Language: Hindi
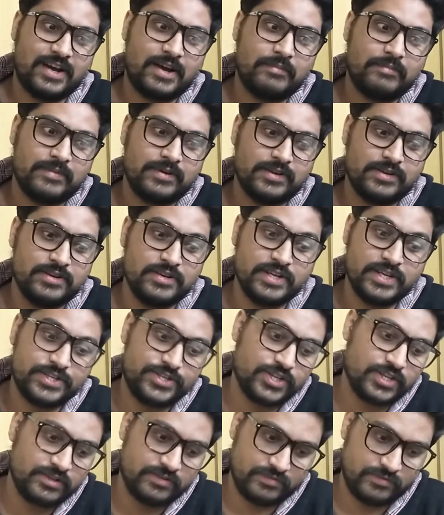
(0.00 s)
हम
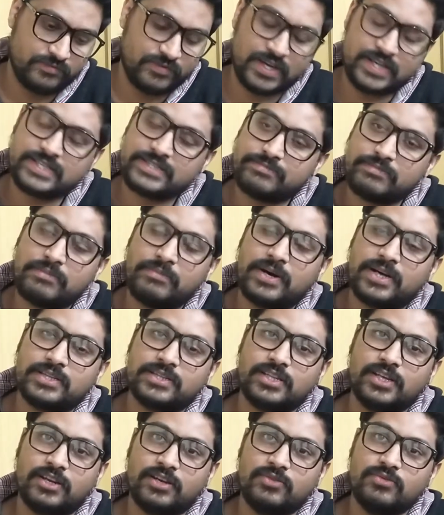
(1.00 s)
नेचर वाइज में
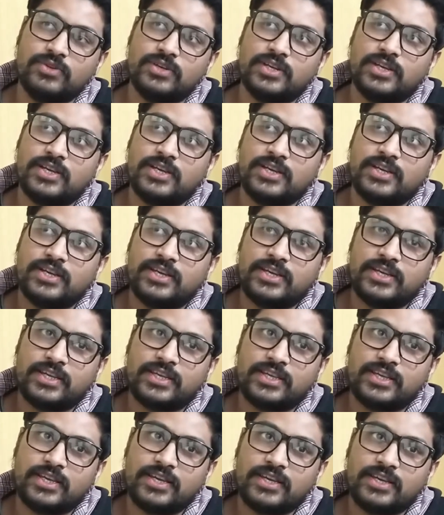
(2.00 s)
बात कर रहा हूँ
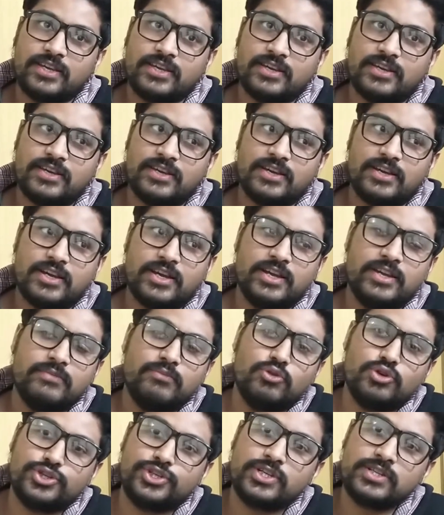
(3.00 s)
कि
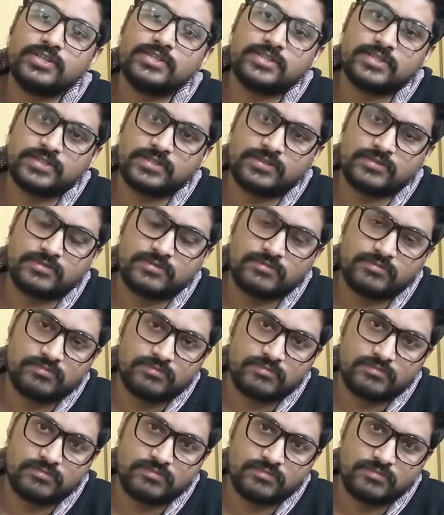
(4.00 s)
इमोशंस
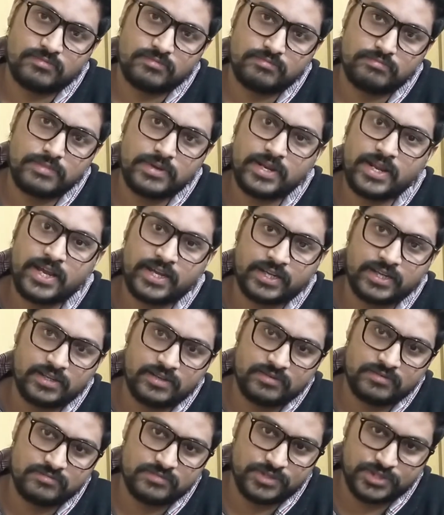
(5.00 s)
में
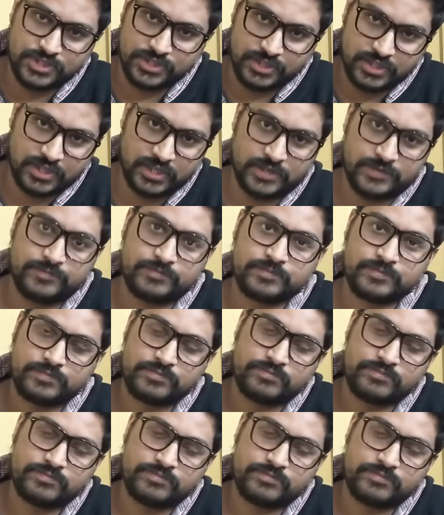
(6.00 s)
रहकर जीते हैं